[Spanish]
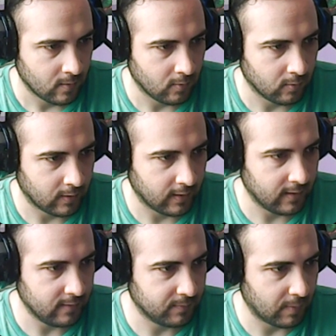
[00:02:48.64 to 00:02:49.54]
Ok,
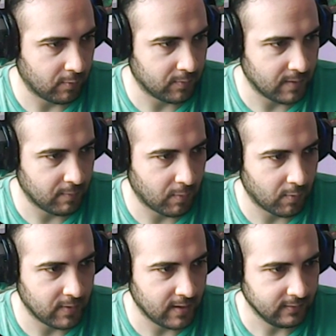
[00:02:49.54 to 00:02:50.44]
vamos bien,
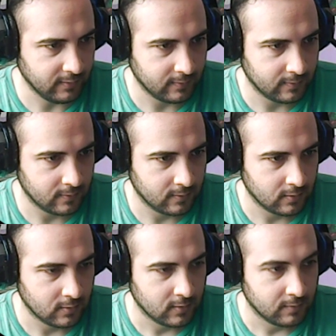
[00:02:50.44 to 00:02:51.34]
vamos bien.
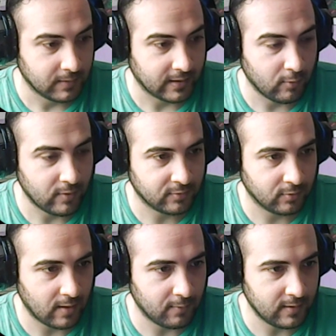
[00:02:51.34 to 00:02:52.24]
Me queda una
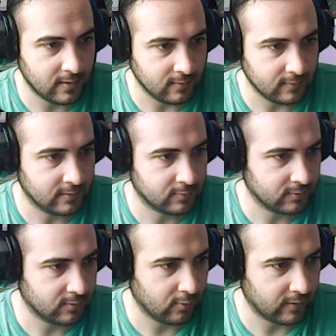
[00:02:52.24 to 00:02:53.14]
sola vida. Eso
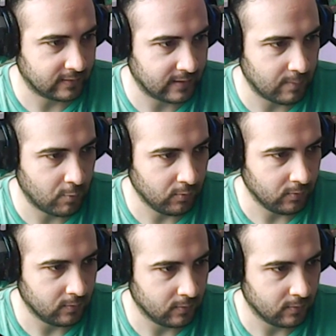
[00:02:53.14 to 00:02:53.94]
es lo que temo